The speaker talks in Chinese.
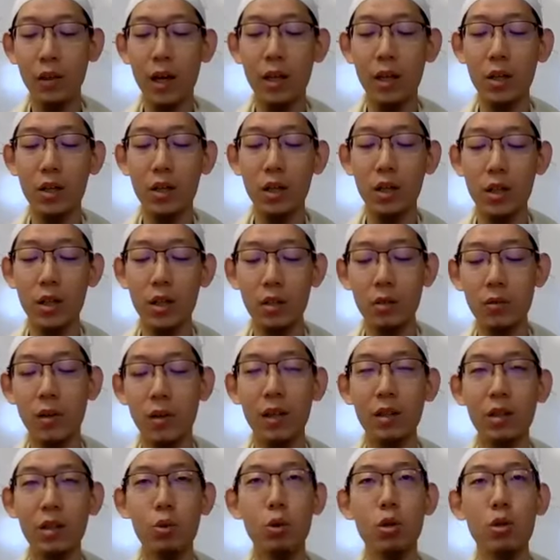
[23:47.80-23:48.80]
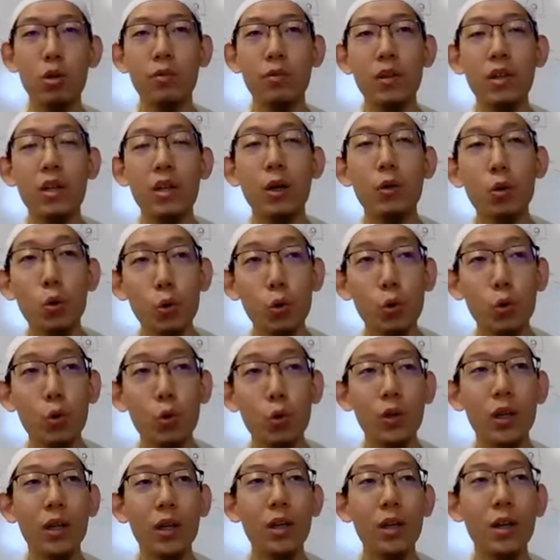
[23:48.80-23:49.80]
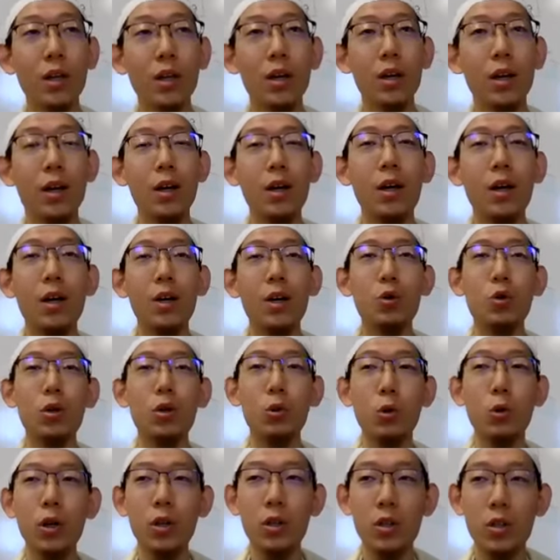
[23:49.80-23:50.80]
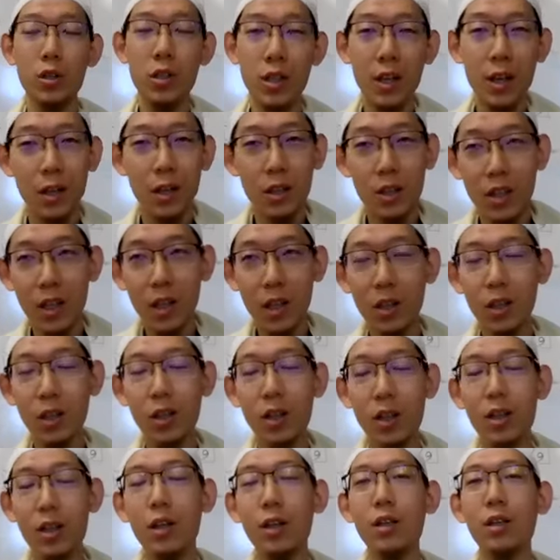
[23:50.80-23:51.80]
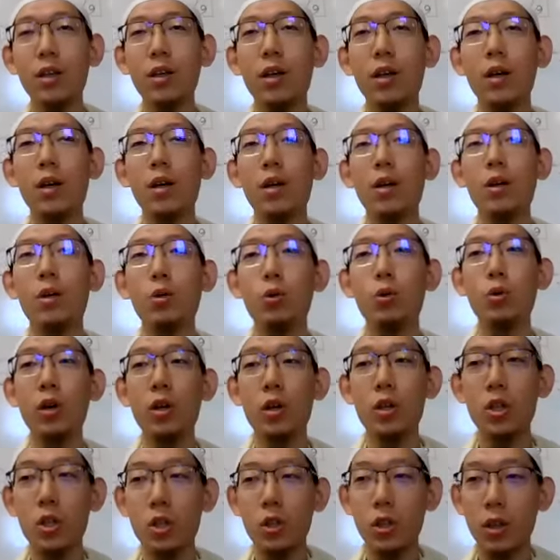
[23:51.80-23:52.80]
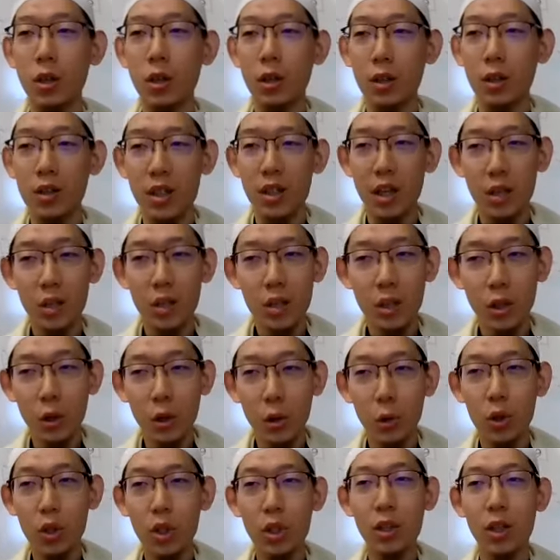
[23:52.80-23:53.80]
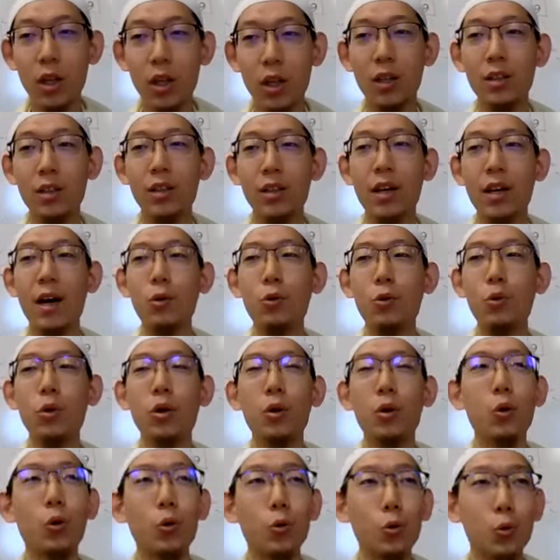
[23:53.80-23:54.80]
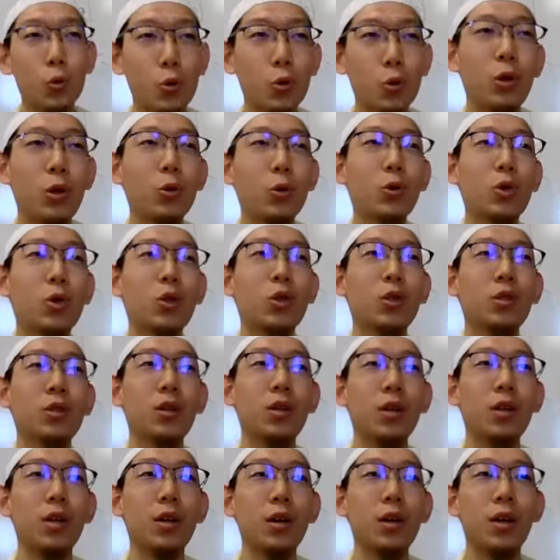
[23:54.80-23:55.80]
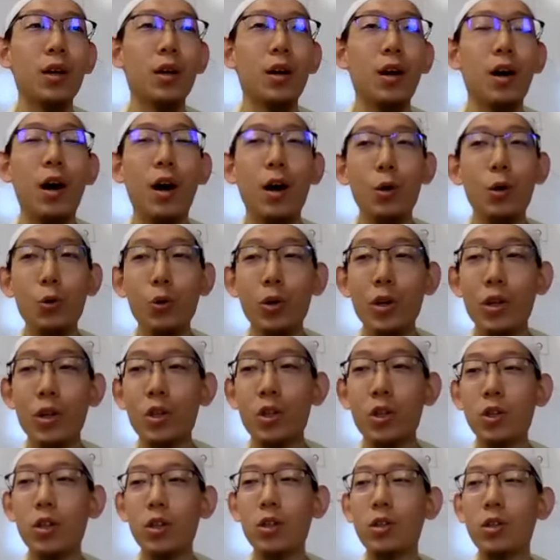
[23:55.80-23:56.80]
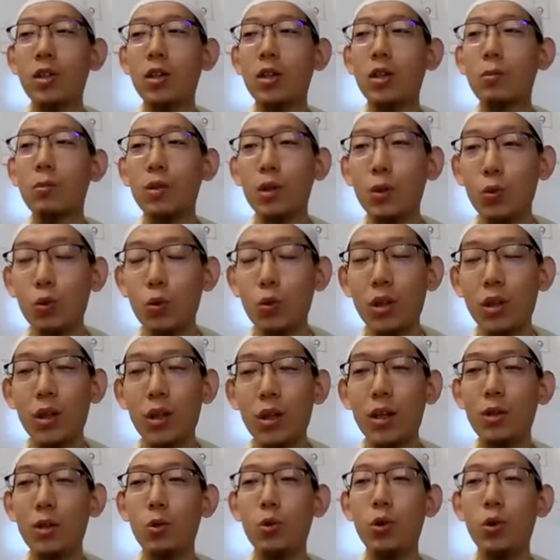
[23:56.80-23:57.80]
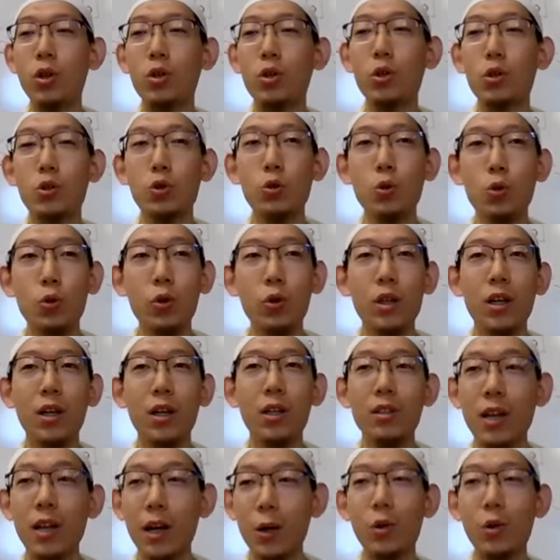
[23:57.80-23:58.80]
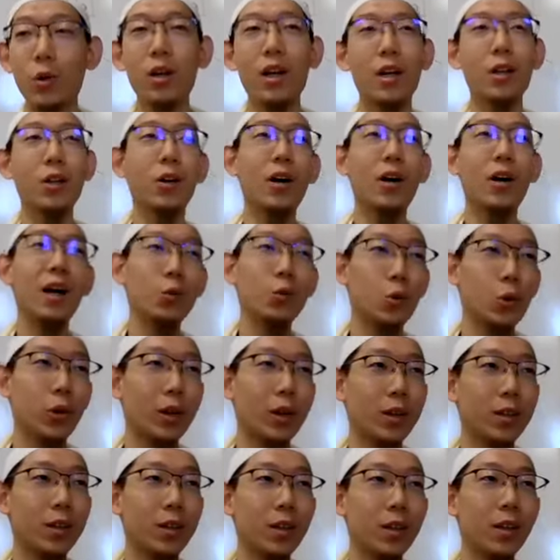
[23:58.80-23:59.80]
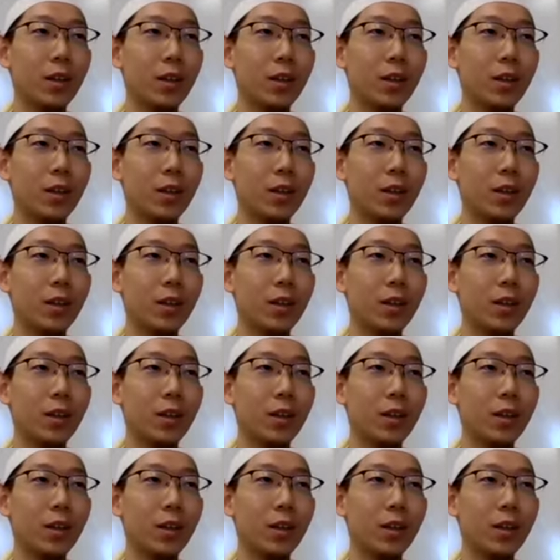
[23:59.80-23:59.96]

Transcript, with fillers: 他的这个刑罚的确是非常痛苦的。所以越是信仰坚定的人，越是坚信后世的人，他越恐惧后世；而越是这个迷雾的人，越是疏忽的人，他越感到安全。